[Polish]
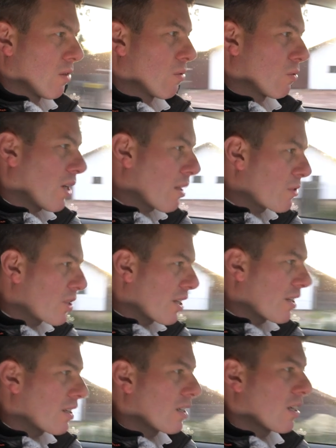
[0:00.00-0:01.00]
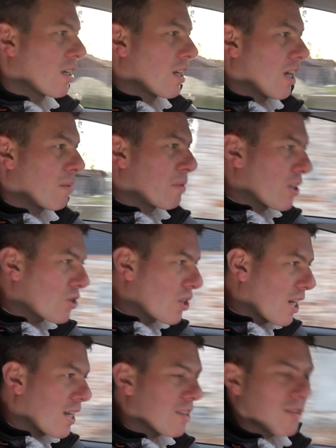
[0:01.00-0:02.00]
Udajmy się, aby
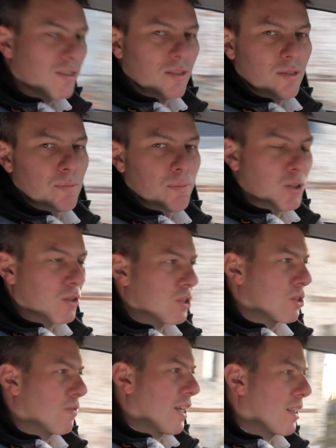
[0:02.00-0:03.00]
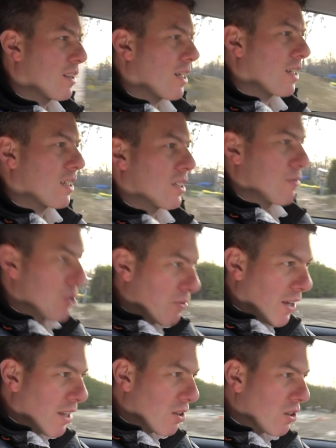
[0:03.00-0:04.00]
jeszcze raz po tych świętach i w
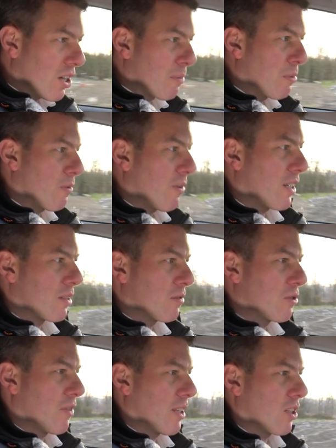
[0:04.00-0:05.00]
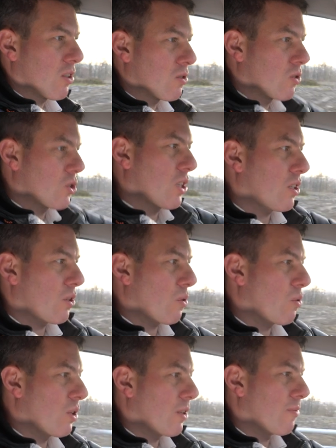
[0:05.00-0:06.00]
święto Epifanii, w święto Trzech
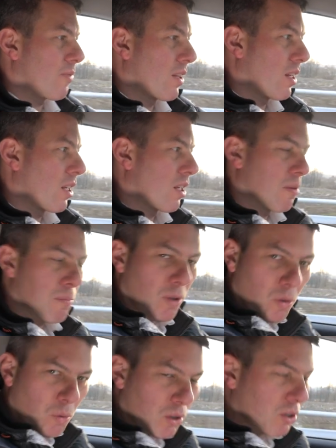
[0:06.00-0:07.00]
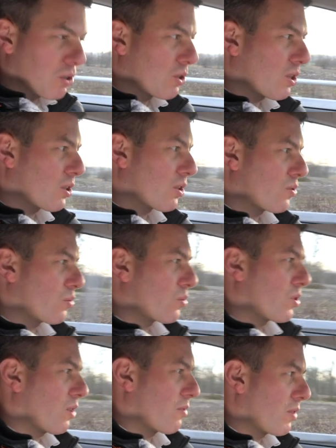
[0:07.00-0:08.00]
Króli, pokłonić się
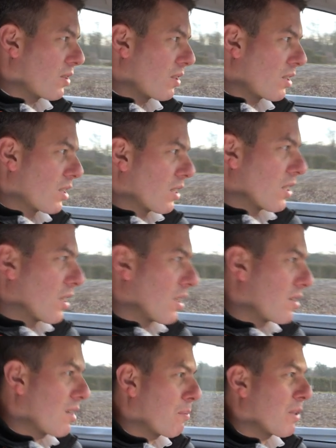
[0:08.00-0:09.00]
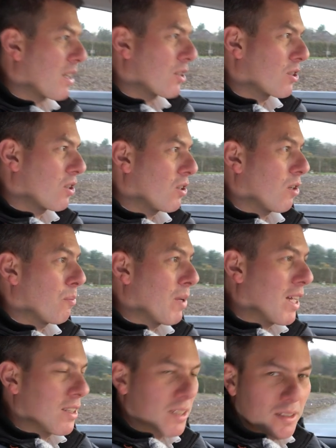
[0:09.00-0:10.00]
Chrystusowi i zapytać Go o
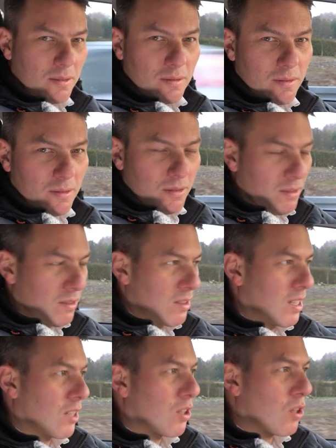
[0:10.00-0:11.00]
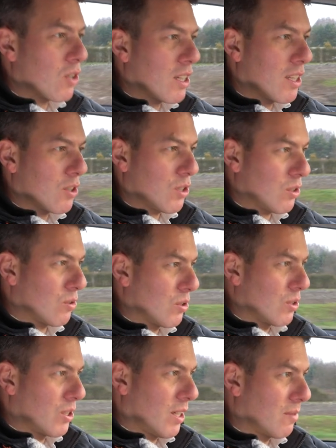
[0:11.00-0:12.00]
plany na drogę naszego
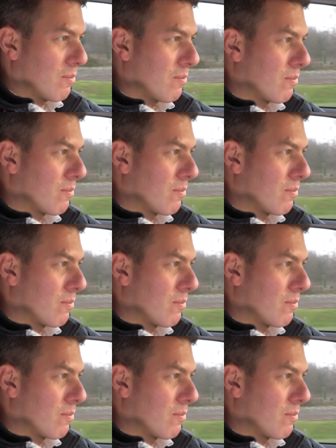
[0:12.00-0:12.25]
życia.